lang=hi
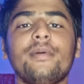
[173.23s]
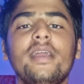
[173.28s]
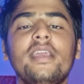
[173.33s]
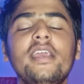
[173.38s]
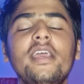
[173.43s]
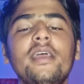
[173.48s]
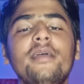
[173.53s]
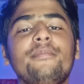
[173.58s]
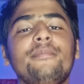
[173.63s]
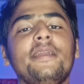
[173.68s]
भाई
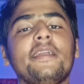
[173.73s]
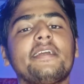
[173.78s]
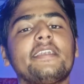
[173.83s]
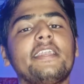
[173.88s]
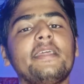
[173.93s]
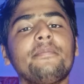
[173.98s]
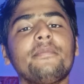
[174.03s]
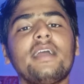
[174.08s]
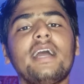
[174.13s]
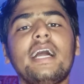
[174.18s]

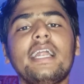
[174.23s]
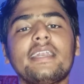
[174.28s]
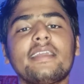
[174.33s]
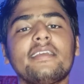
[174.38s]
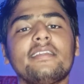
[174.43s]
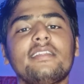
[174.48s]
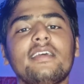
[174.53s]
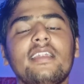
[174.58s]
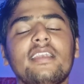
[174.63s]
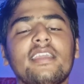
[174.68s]
विक्टिम कार्ड
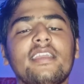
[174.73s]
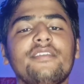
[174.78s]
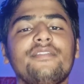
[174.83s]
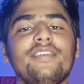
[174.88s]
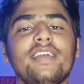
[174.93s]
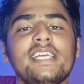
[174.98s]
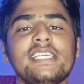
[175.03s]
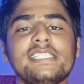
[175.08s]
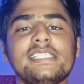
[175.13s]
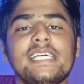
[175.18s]
की तरह इनके
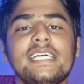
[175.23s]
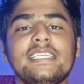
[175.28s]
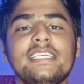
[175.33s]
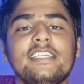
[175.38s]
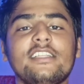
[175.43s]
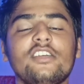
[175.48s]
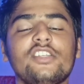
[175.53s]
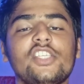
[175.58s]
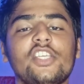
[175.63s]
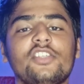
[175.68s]
फैंस आ
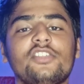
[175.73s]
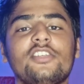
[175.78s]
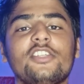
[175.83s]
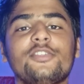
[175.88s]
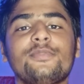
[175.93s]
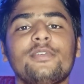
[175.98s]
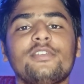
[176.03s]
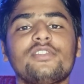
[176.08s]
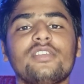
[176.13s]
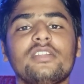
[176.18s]
जाते हैं
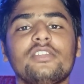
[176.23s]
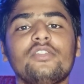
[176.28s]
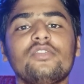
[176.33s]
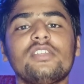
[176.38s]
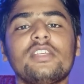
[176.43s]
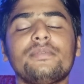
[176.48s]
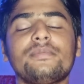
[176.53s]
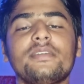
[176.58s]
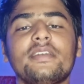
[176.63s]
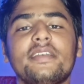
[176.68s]
जस्टिस फॉर संजू
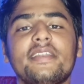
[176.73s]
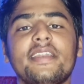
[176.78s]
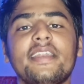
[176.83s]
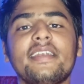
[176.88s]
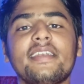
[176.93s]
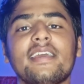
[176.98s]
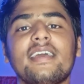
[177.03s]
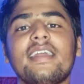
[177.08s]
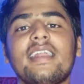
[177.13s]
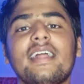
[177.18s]
सैमसन
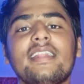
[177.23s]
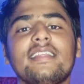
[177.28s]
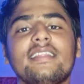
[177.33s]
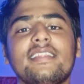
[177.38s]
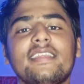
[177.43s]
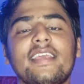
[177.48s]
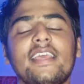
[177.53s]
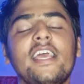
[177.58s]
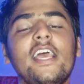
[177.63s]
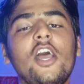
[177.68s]
ट्रेंड करा
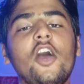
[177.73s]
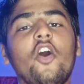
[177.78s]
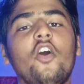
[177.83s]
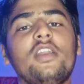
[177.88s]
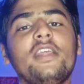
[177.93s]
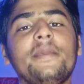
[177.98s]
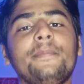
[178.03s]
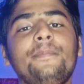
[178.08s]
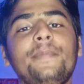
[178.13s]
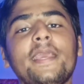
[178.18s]
देते हैं
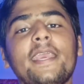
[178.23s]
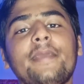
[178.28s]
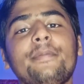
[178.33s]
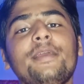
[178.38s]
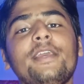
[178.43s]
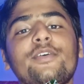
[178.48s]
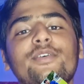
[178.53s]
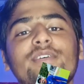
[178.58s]
और ये पिक भी